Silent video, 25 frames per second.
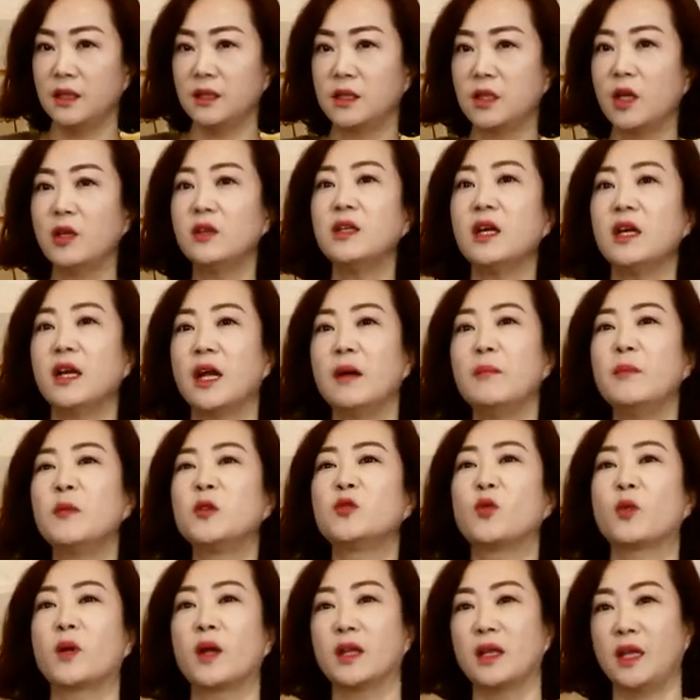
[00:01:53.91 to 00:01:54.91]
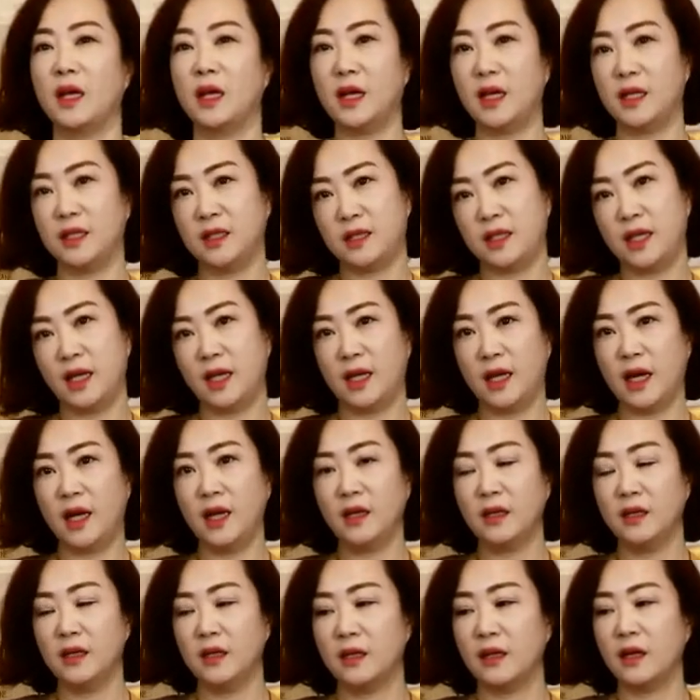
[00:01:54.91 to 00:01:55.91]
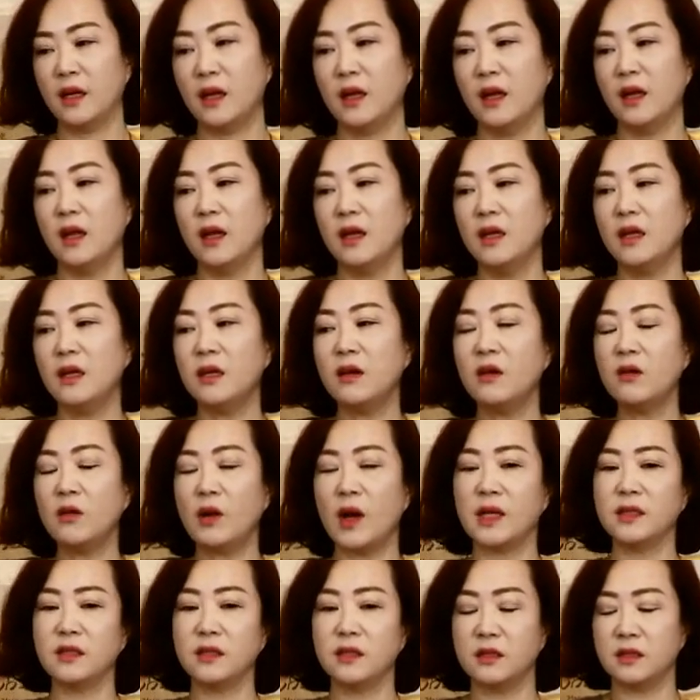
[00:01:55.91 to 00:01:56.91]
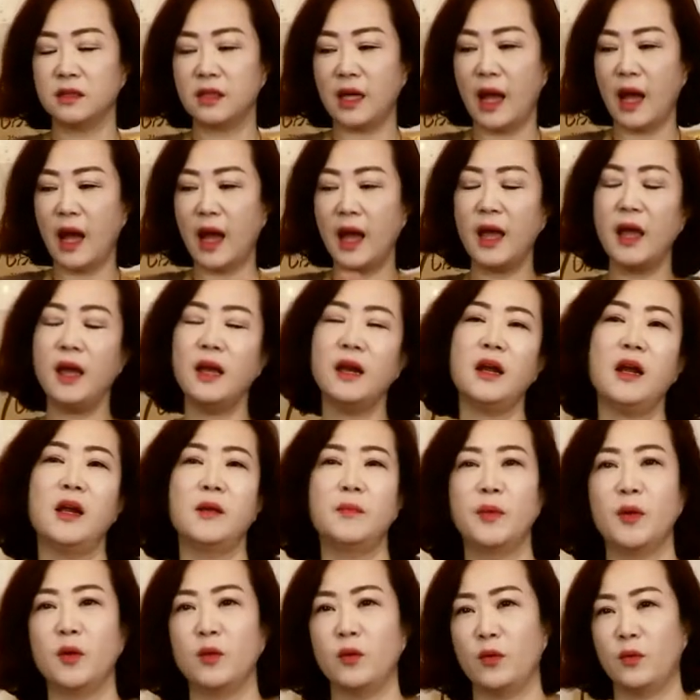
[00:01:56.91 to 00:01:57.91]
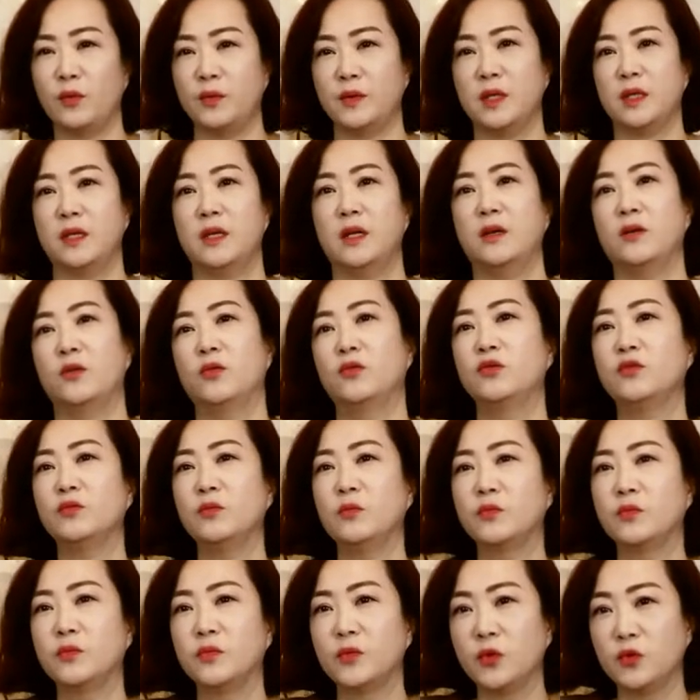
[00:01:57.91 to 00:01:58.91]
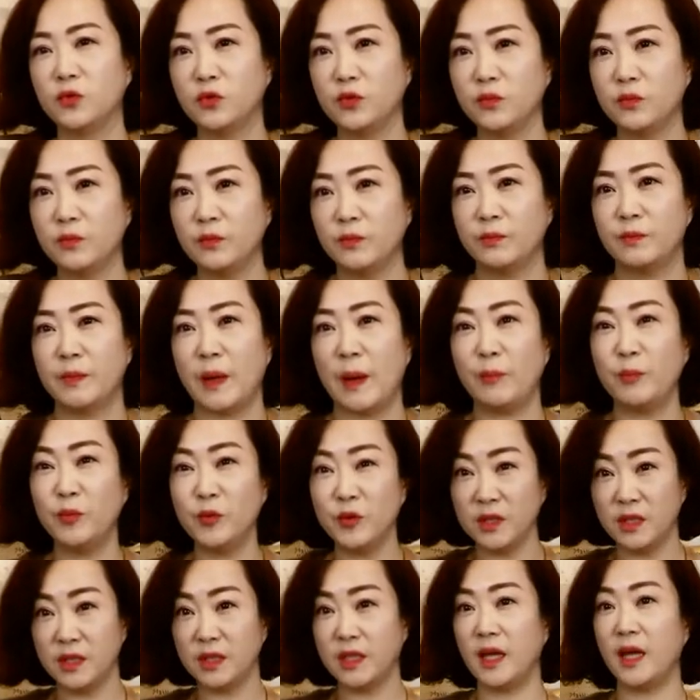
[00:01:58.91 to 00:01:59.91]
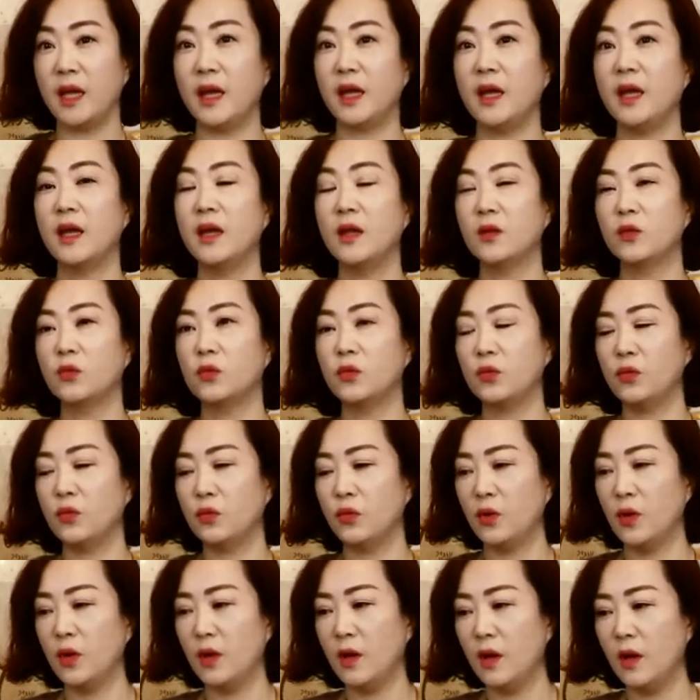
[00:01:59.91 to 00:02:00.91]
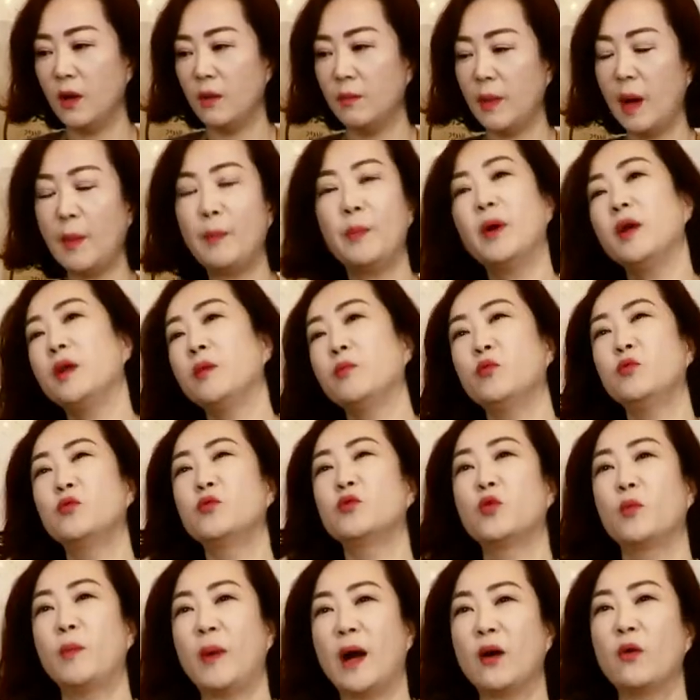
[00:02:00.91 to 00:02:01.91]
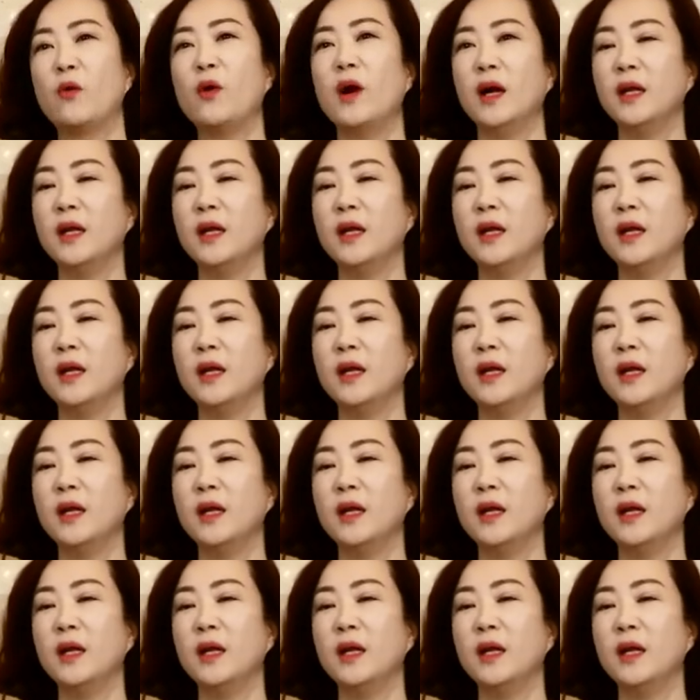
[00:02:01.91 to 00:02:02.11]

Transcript: 전달하면 좋겠다라는 생각. 그러니까 이런 과정을 다 해려 할 필요는 없잖아. 요즘 요즘 바쁜 시대에 또 맞벌이 부부도 많고